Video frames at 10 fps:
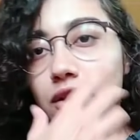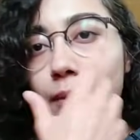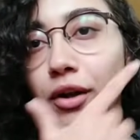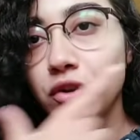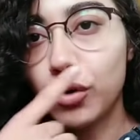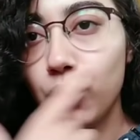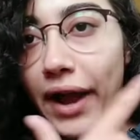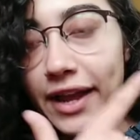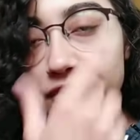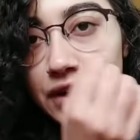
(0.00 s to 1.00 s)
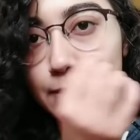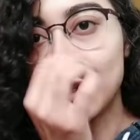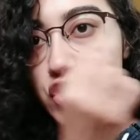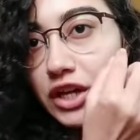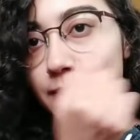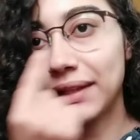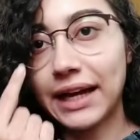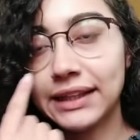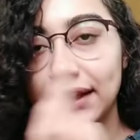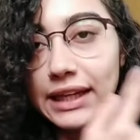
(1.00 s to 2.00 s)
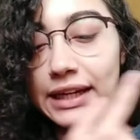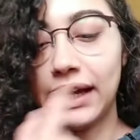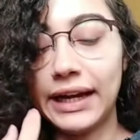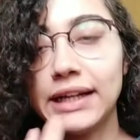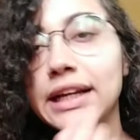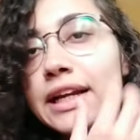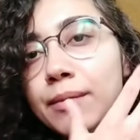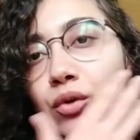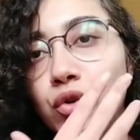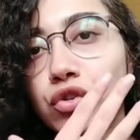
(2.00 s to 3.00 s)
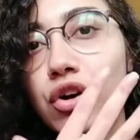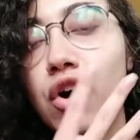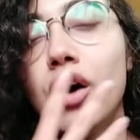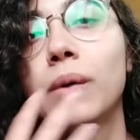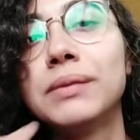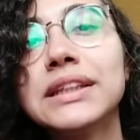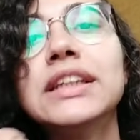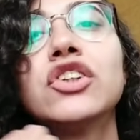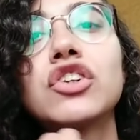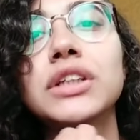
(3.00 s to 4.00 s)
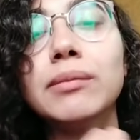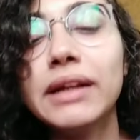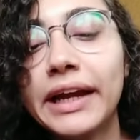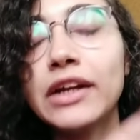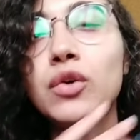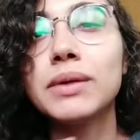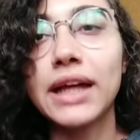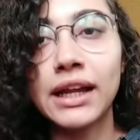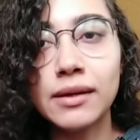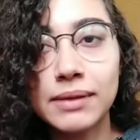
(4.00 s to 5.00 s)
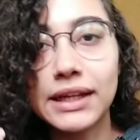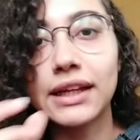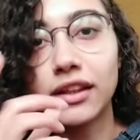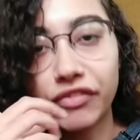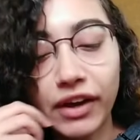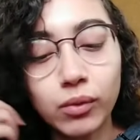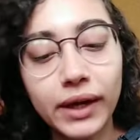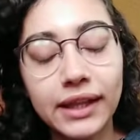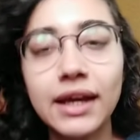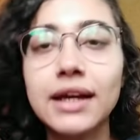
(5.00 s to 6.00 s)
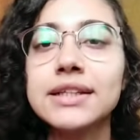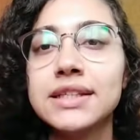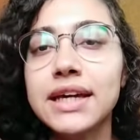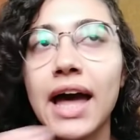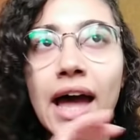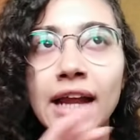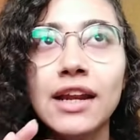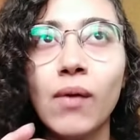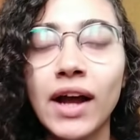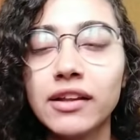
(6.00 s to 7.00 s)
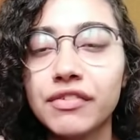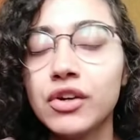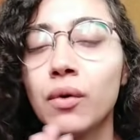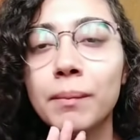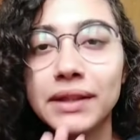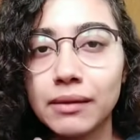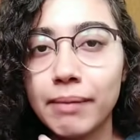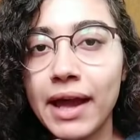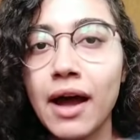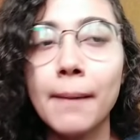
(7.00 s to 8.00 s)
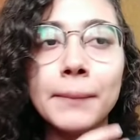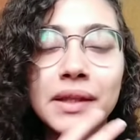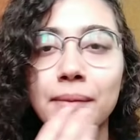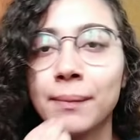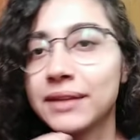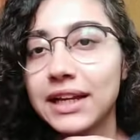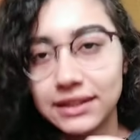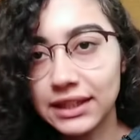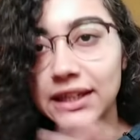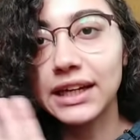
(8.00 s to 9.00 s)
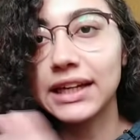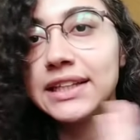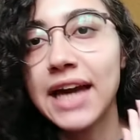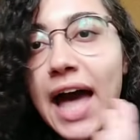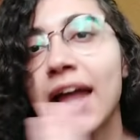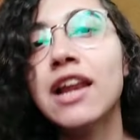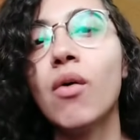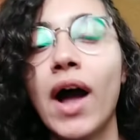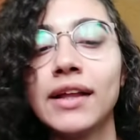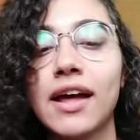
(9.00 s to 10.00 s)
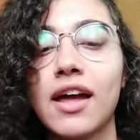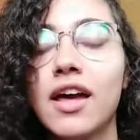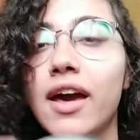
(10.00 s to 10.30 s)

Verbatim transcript: طبعا كله عارف الباتشات بتاعت العين اللي بنحطها وبتدي ترطيب للعين وبتقلل من الانتفاخ وكده دي اقل واحده فيهم بتتباع بتبقى ب 30 جنيه دي اقل واحده